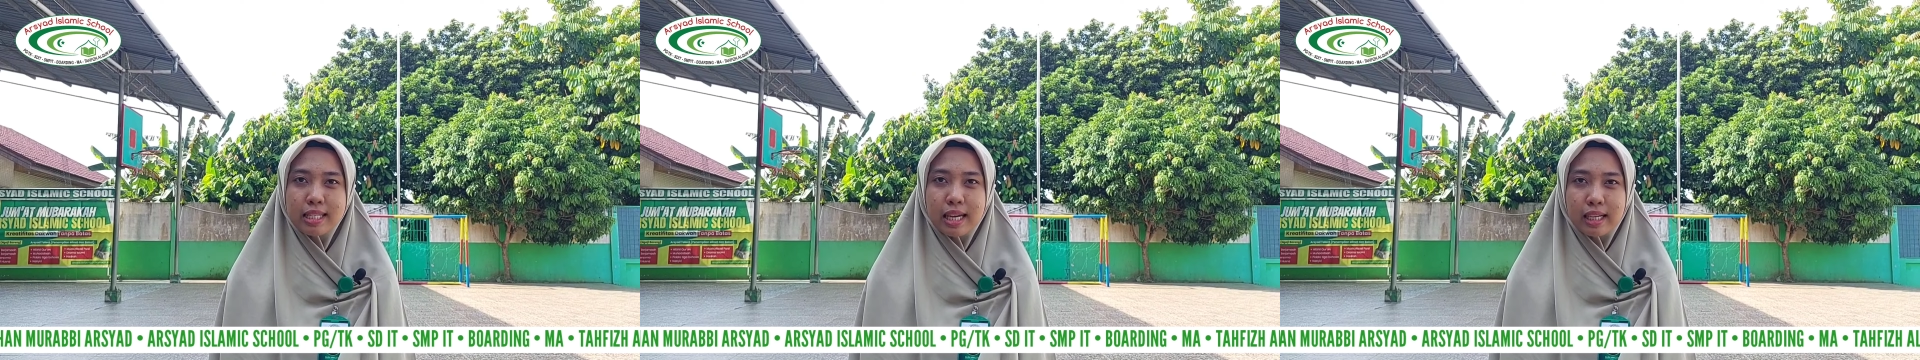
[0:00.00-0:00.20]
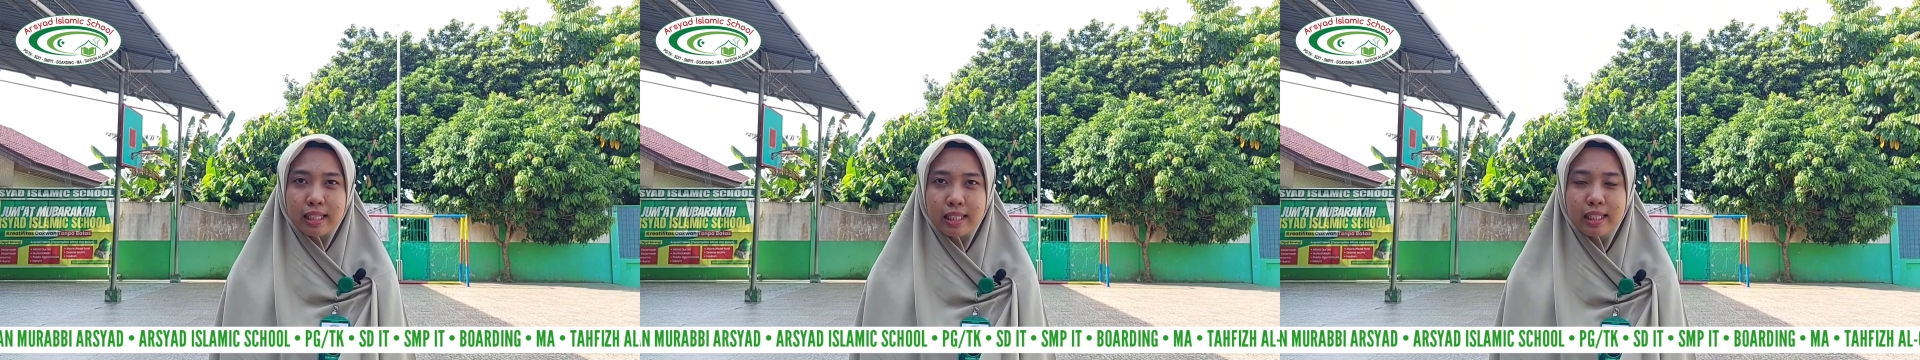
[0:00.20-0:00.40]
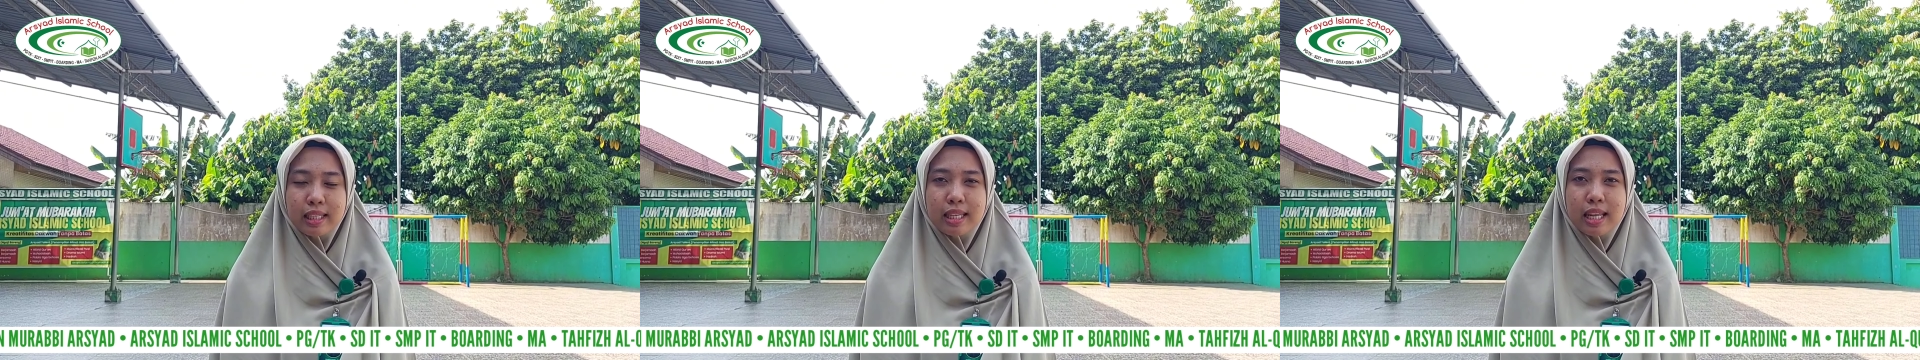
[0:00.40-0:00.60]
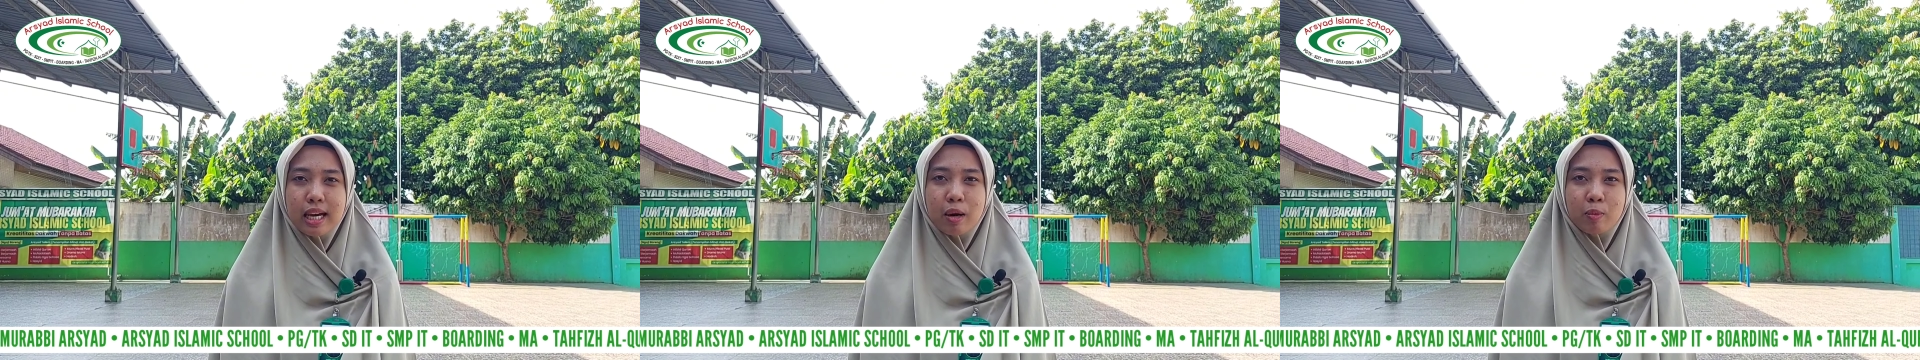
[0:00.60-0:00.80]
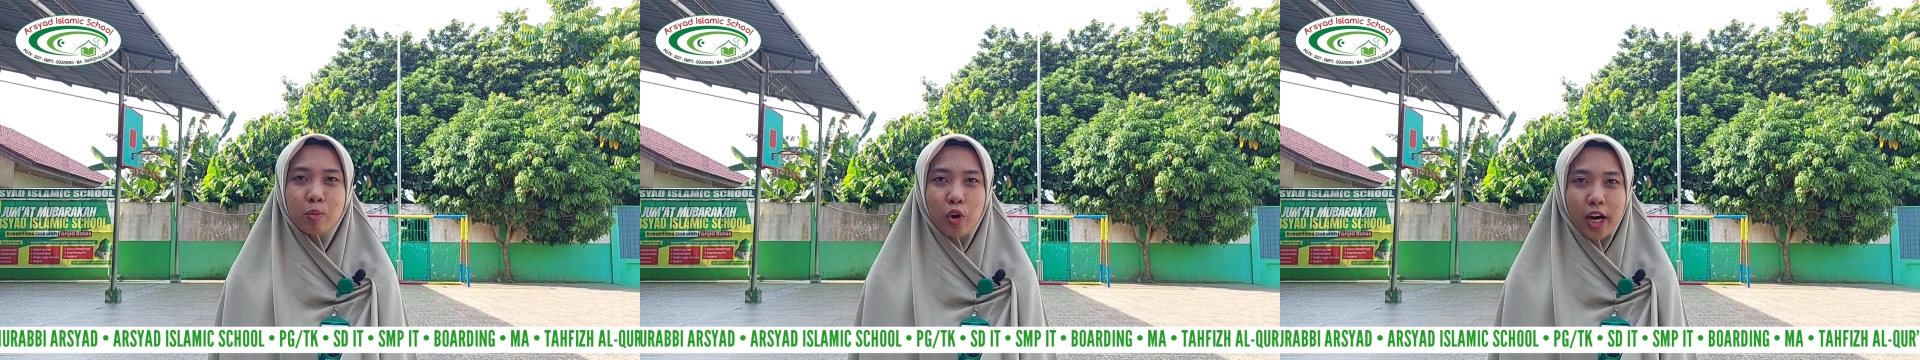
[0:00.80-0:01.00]

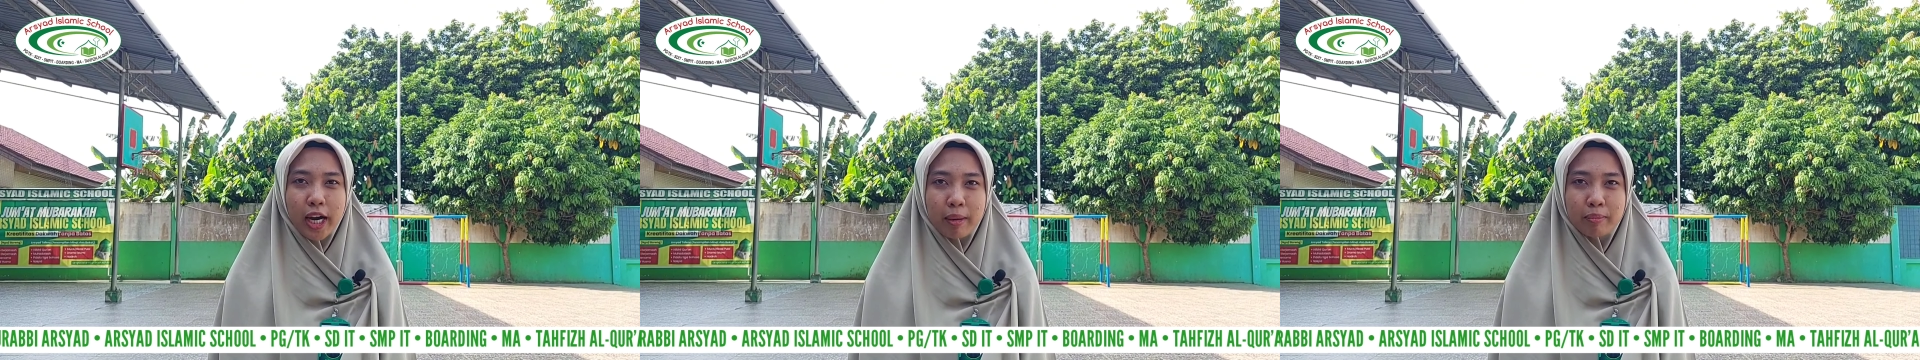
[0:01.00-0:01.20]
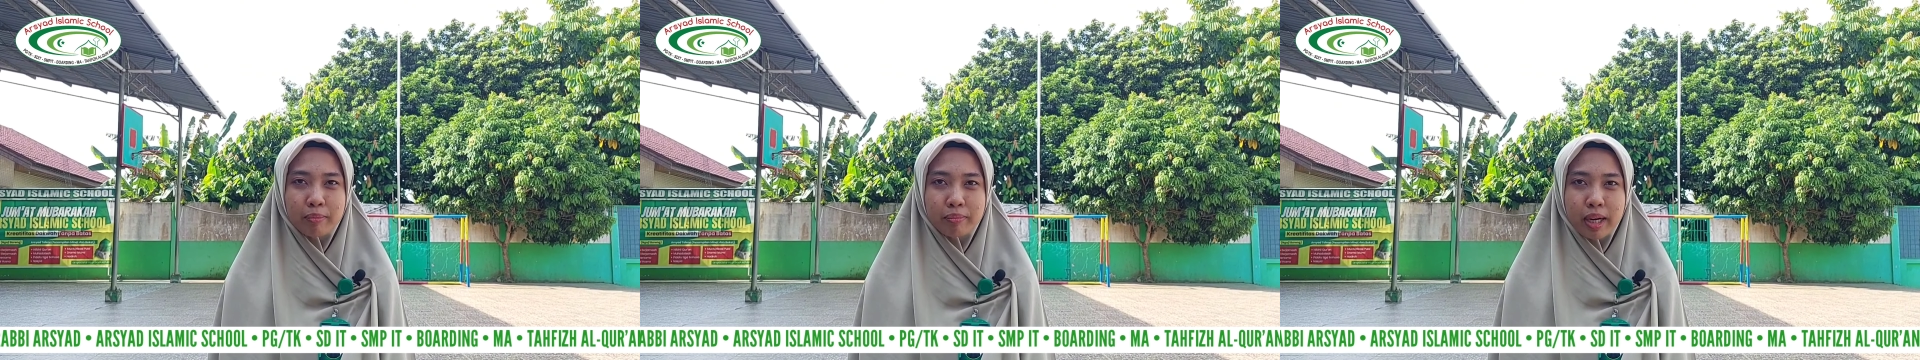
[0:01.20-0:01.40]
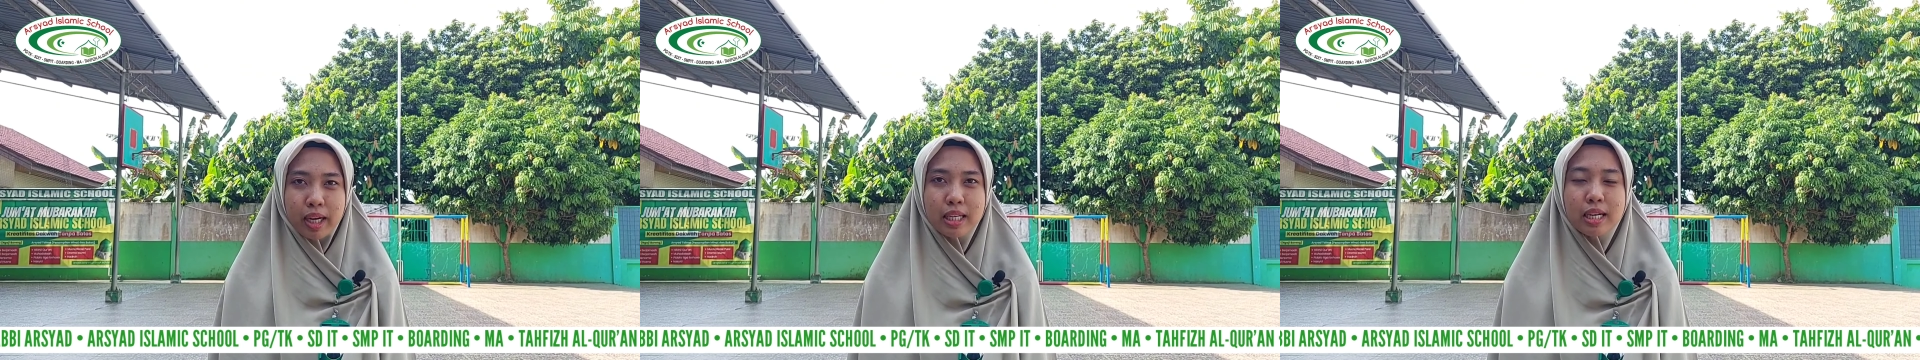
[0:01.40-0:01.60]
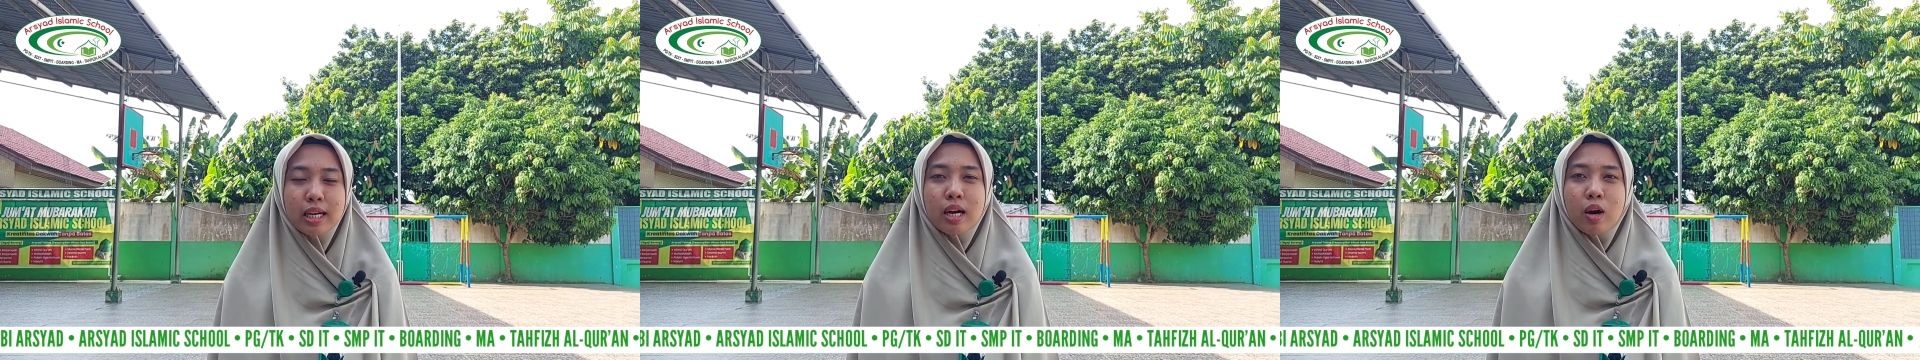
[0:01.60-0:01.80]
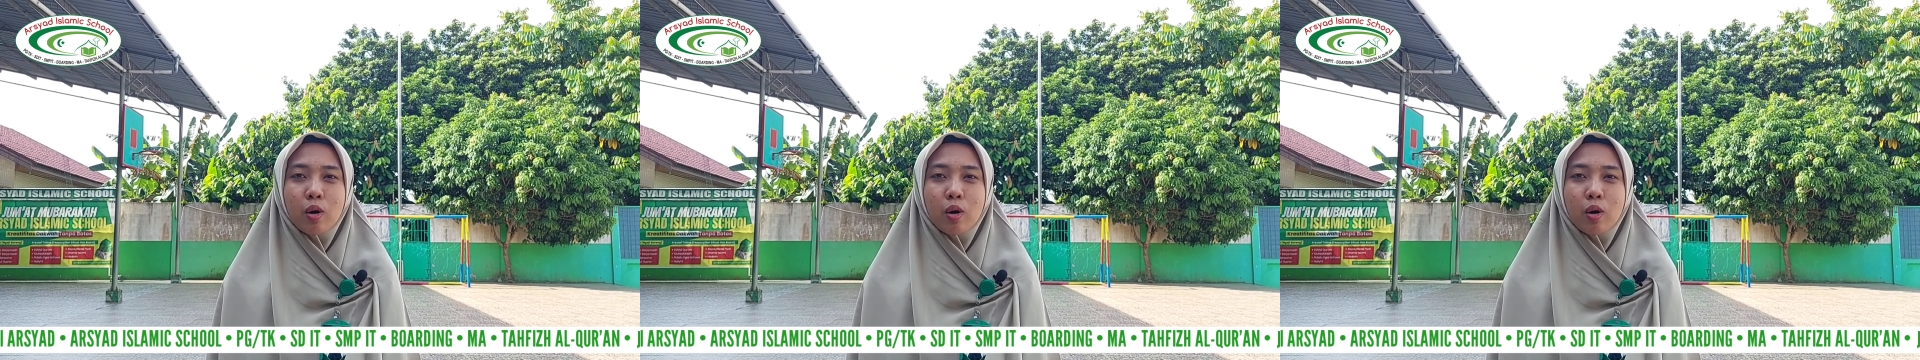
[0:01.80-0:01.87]
Sayyidina Muhammad